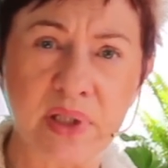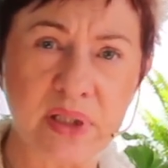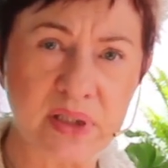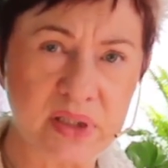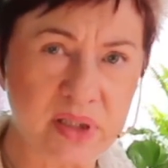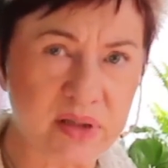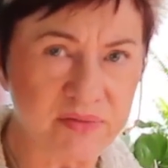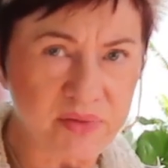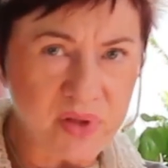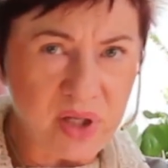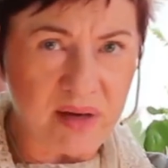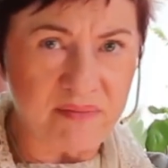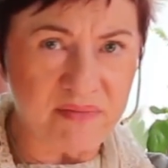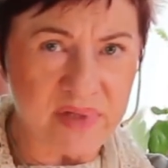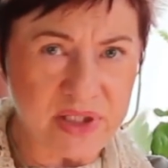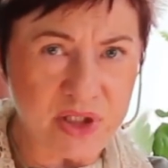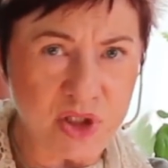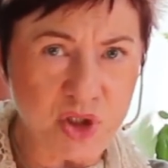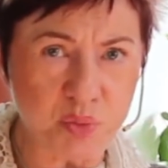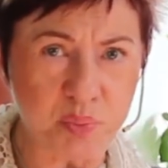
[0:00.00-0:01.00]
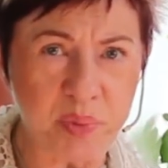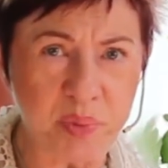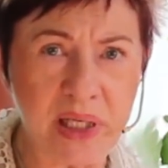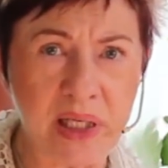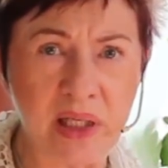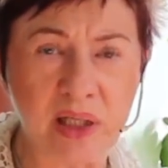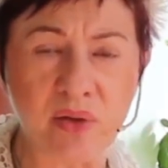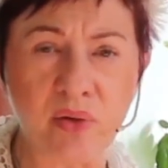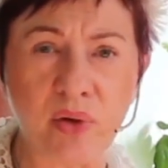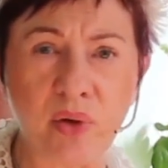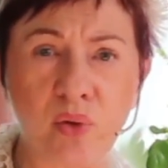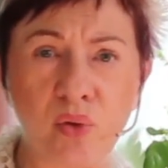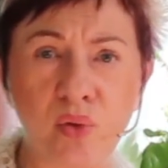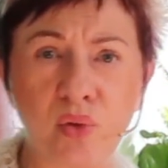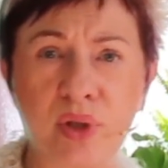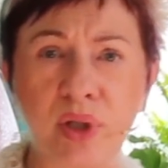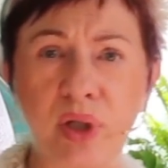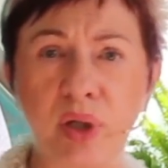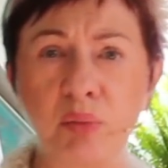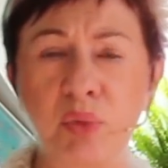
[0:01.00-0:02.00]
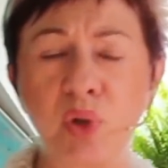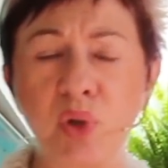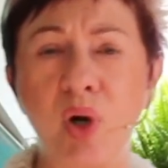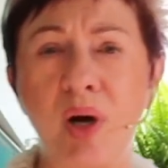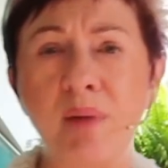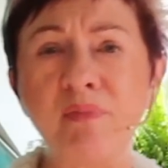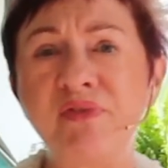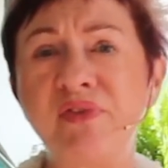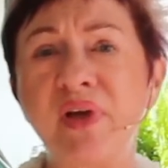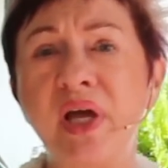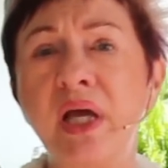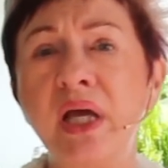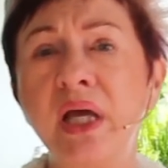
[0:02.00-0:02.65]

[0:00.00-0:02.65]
Dafür haben wir die Spiegelneuronen im Kopf.